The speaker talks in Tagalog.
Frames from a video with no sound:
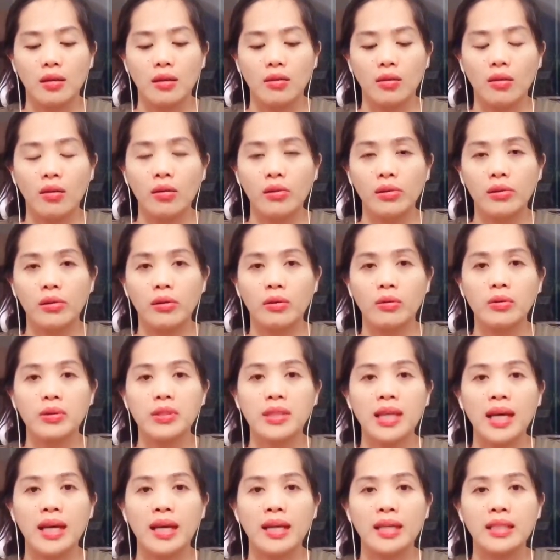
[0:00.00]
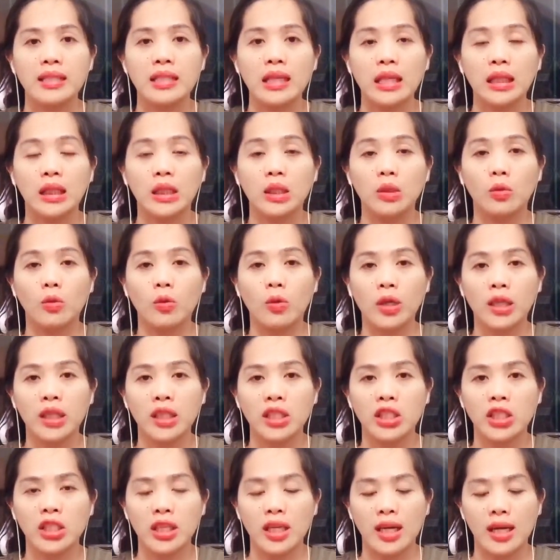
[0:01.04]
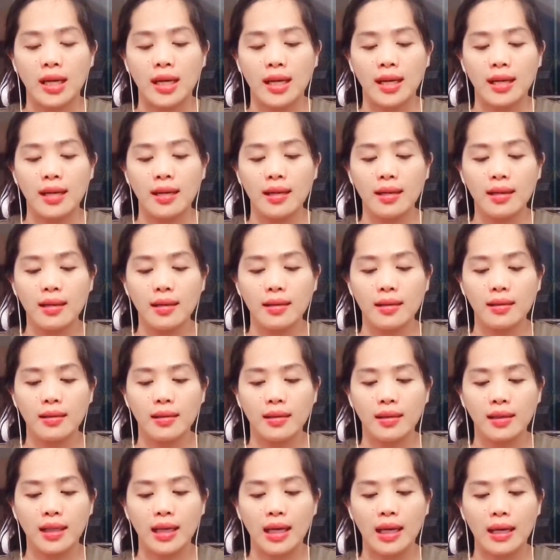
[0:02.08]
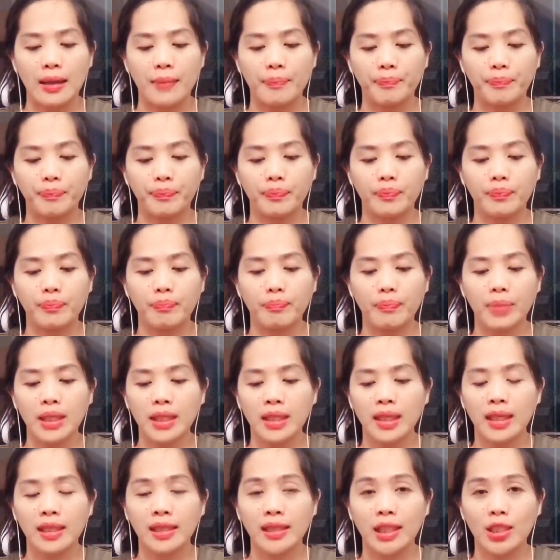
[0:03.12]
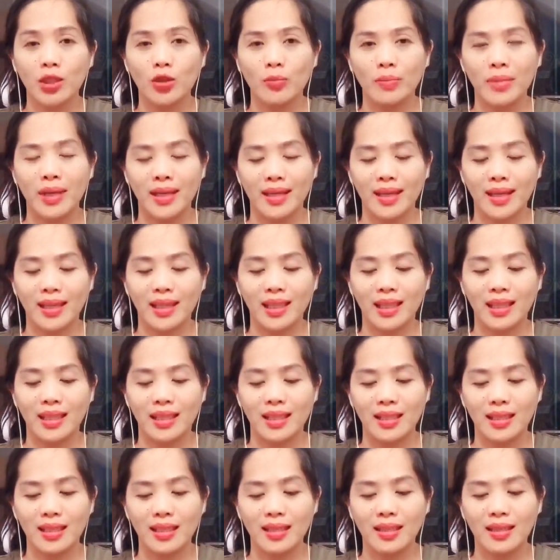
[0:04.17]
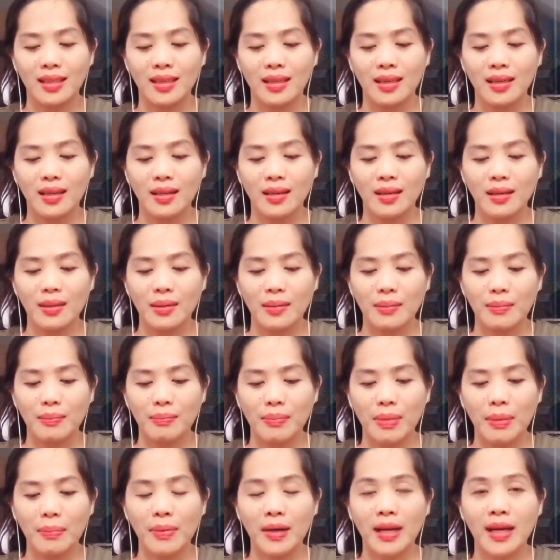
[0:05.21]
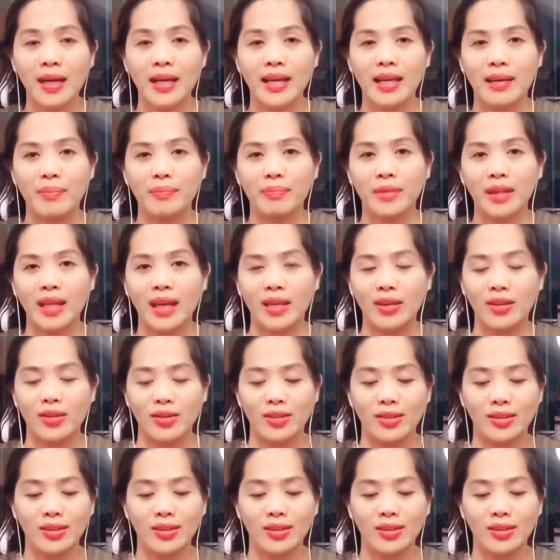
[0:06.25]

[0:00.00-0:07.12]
Although sana siya ti original, nga patkan tayo man dagiti papagayam tayo.